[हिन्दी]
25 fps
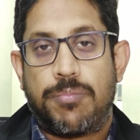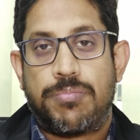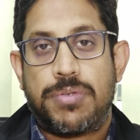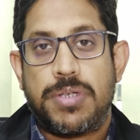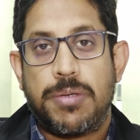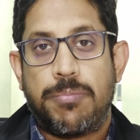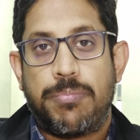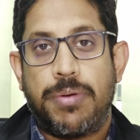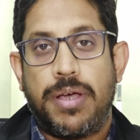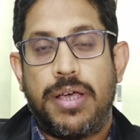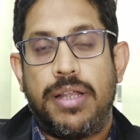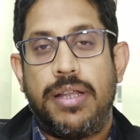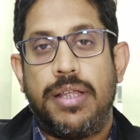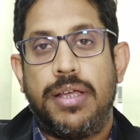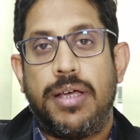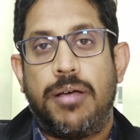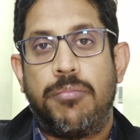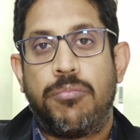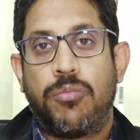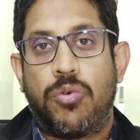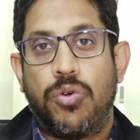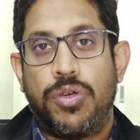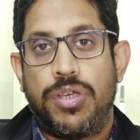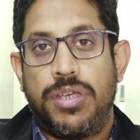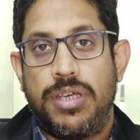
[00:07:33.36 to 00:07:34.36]
सबसे पहले
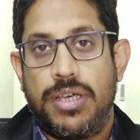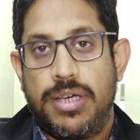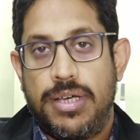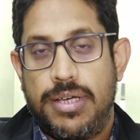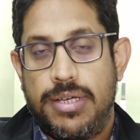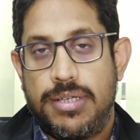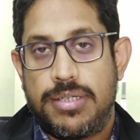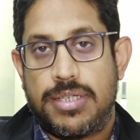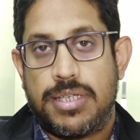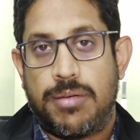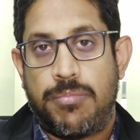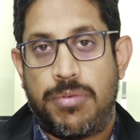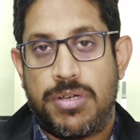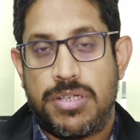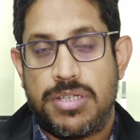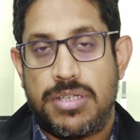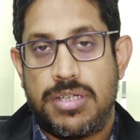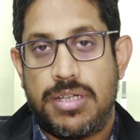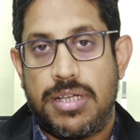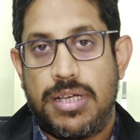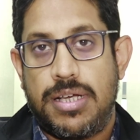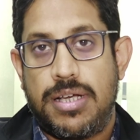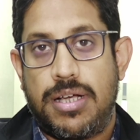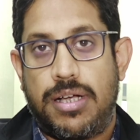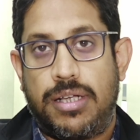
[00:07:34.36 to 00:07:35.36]
हमको ये
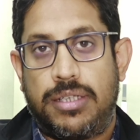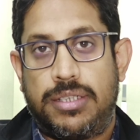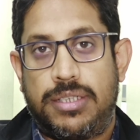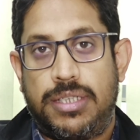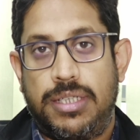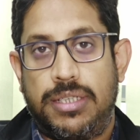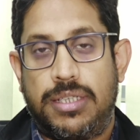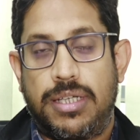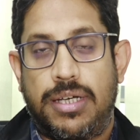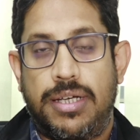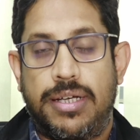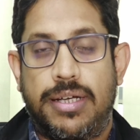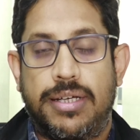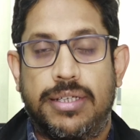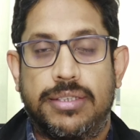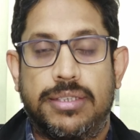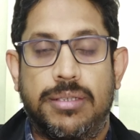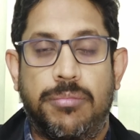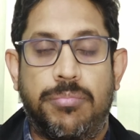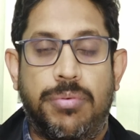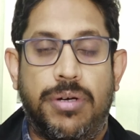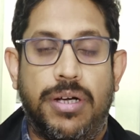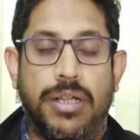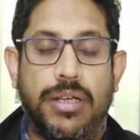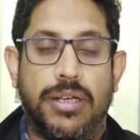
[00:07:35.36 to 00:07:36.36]
समझना अच्छी तरीके से
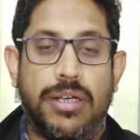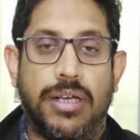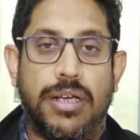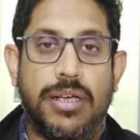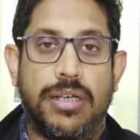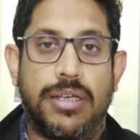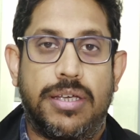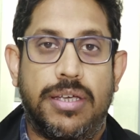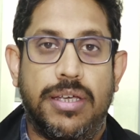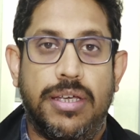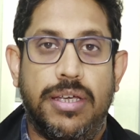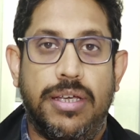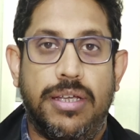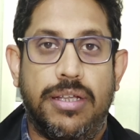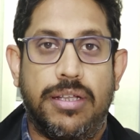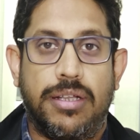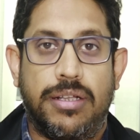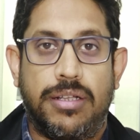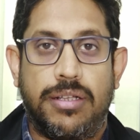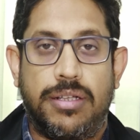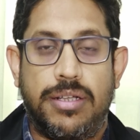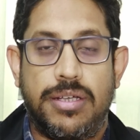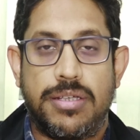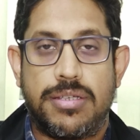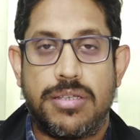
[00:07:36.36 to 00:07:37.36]
पड़ेगा कि
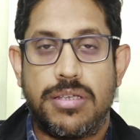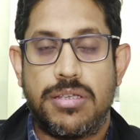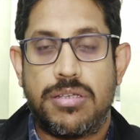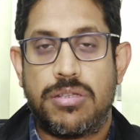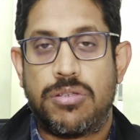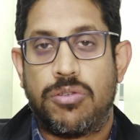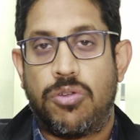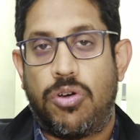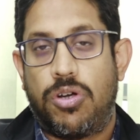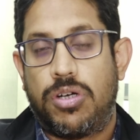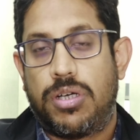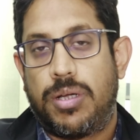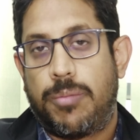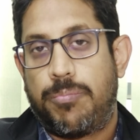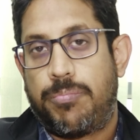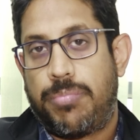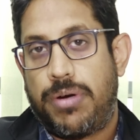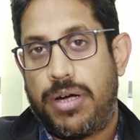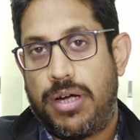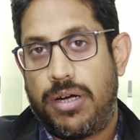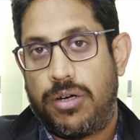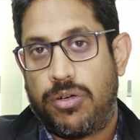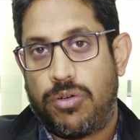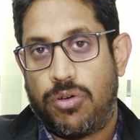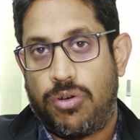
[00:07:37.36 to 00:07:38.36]
दिस इज़ नॉट अ
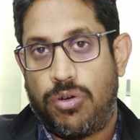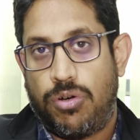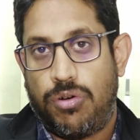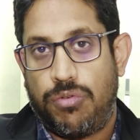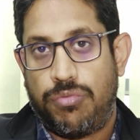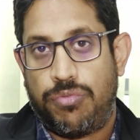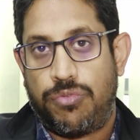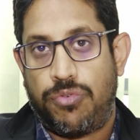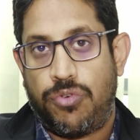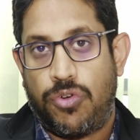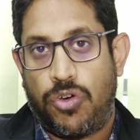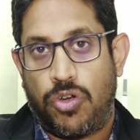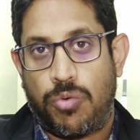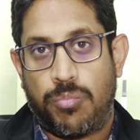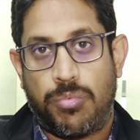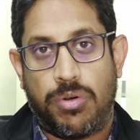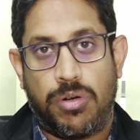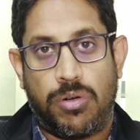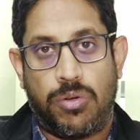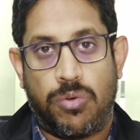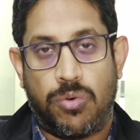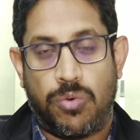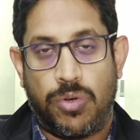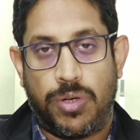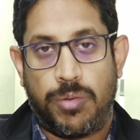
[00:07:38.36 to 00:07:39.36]
पार्ट ऑफ नॉर्मल
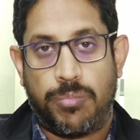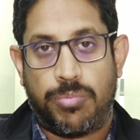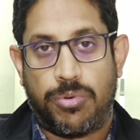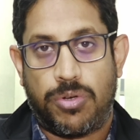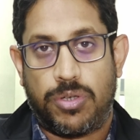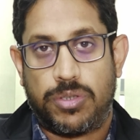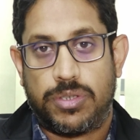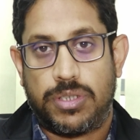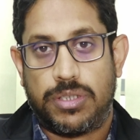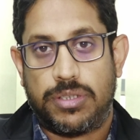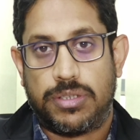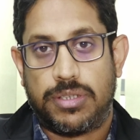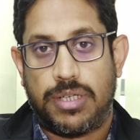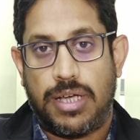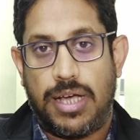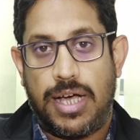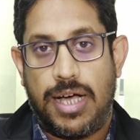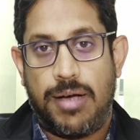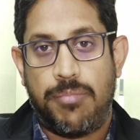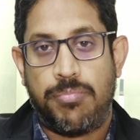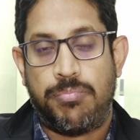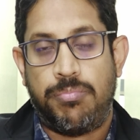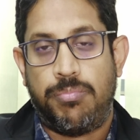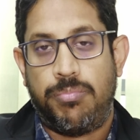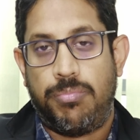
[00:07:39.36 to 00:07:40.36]
ग्रोइंग प्रोसेस
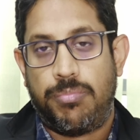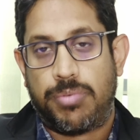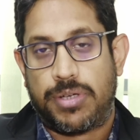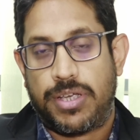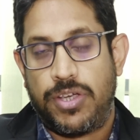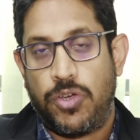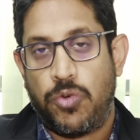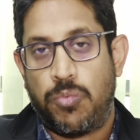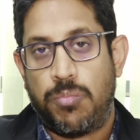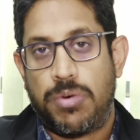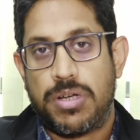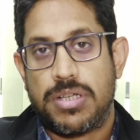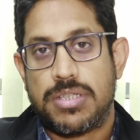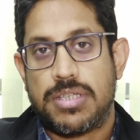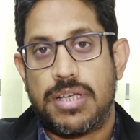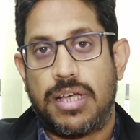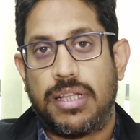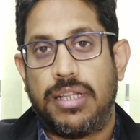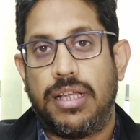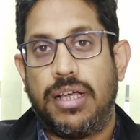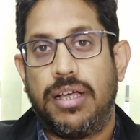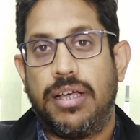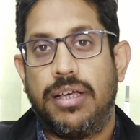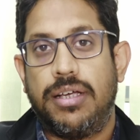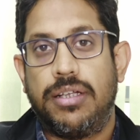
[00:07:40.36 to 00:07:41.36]
आप की उम्र
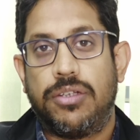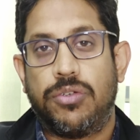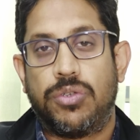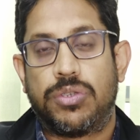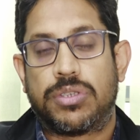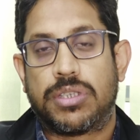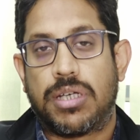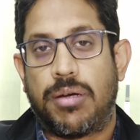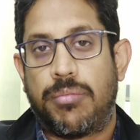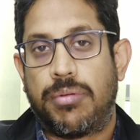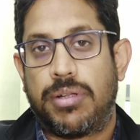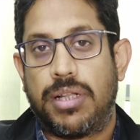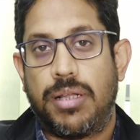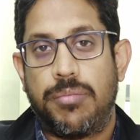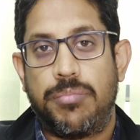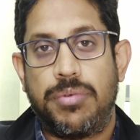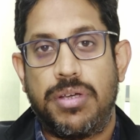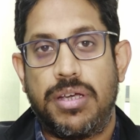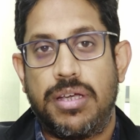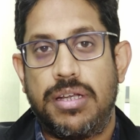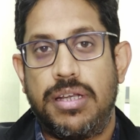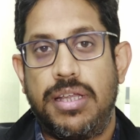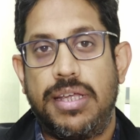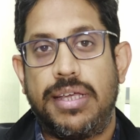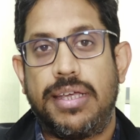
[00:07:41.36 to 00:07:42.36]
ज़्यादा है तो इसका मतलब
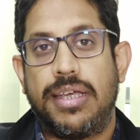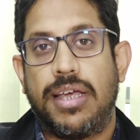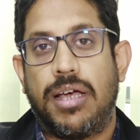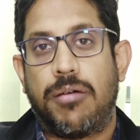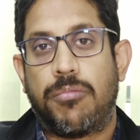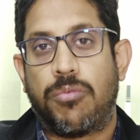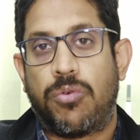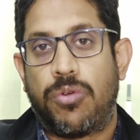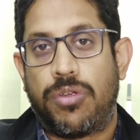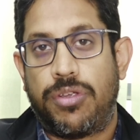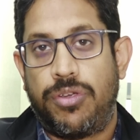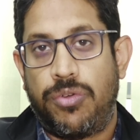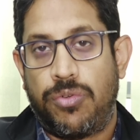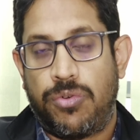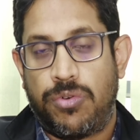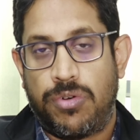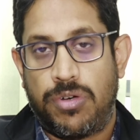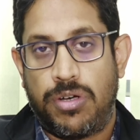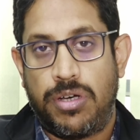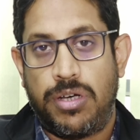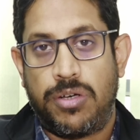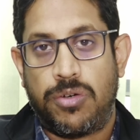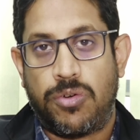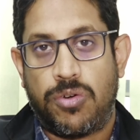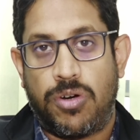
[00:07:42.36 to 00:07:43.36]
यह नहीं कि आप
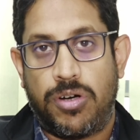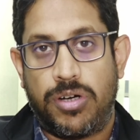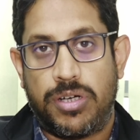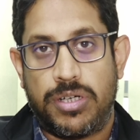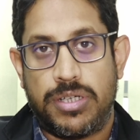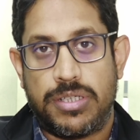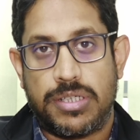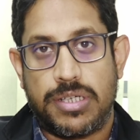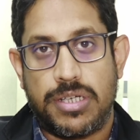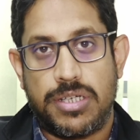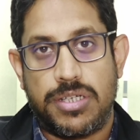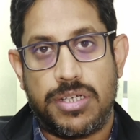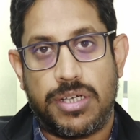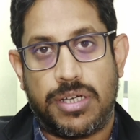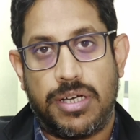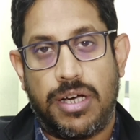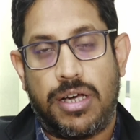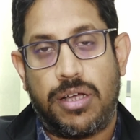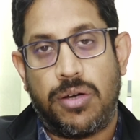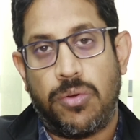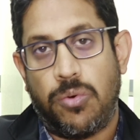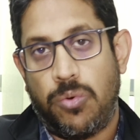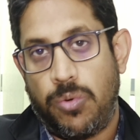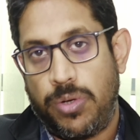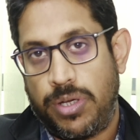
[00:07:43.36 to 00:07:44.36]
यूरिनरी इनकॉन्टिनेंस के
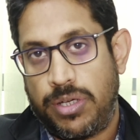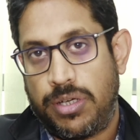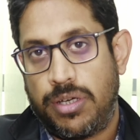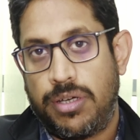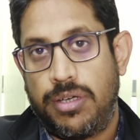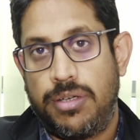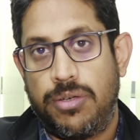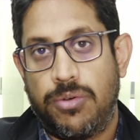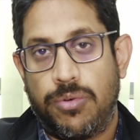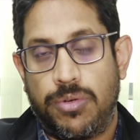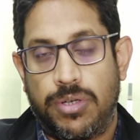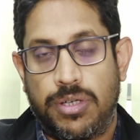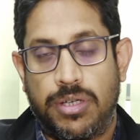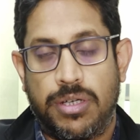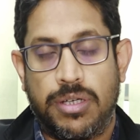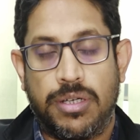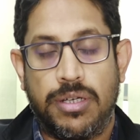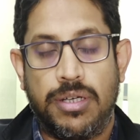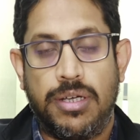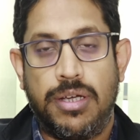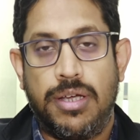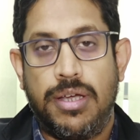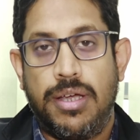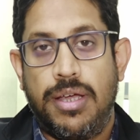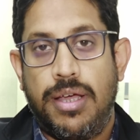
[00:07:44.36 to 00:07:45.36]
शिकार होंगे ही होंगे
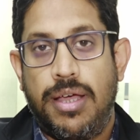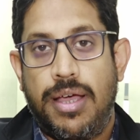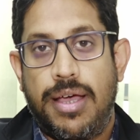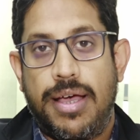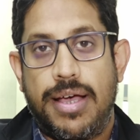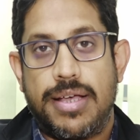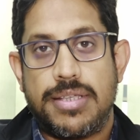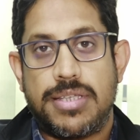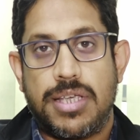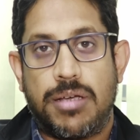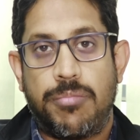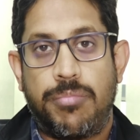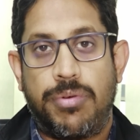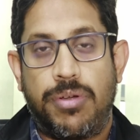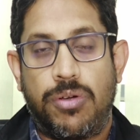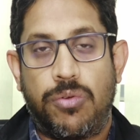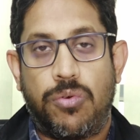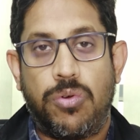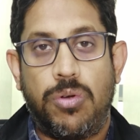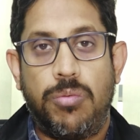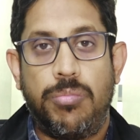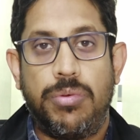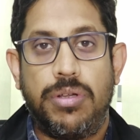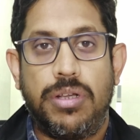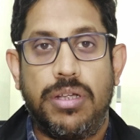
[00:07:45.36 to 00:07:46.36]
ऐसा
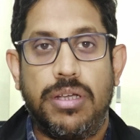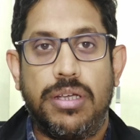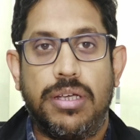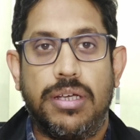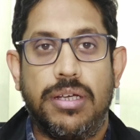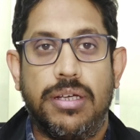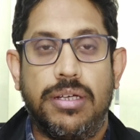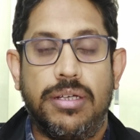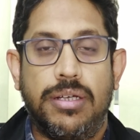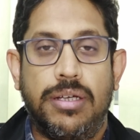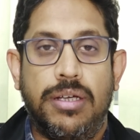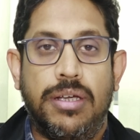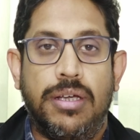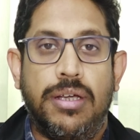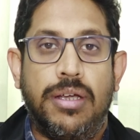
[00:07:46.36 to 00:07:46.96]
बिल्कुल भी नहीं है